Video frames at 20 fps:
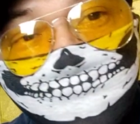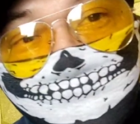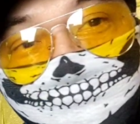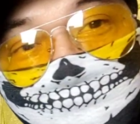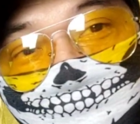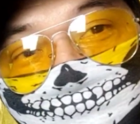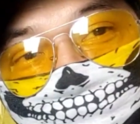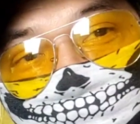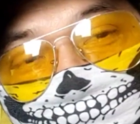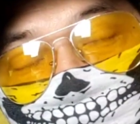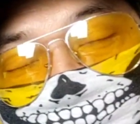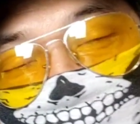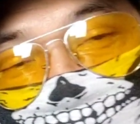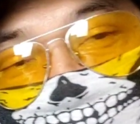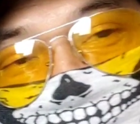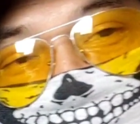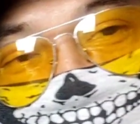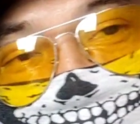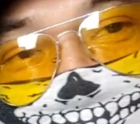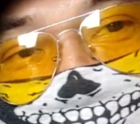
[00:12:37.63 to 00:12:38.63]
Jadi gitu
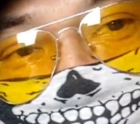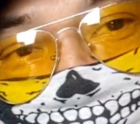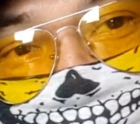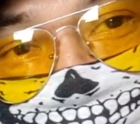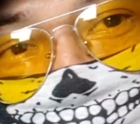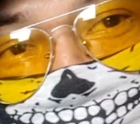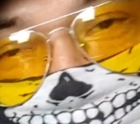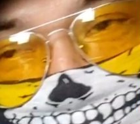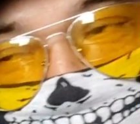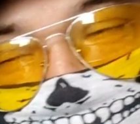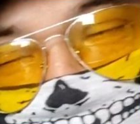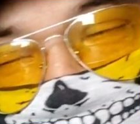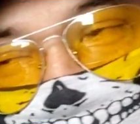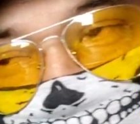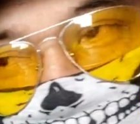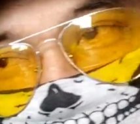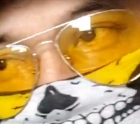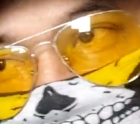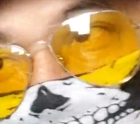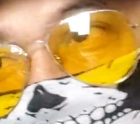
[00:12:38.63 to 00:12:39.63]
teman-teman ya untuk
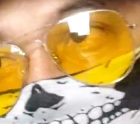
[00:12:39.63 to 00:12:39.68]
melengkapi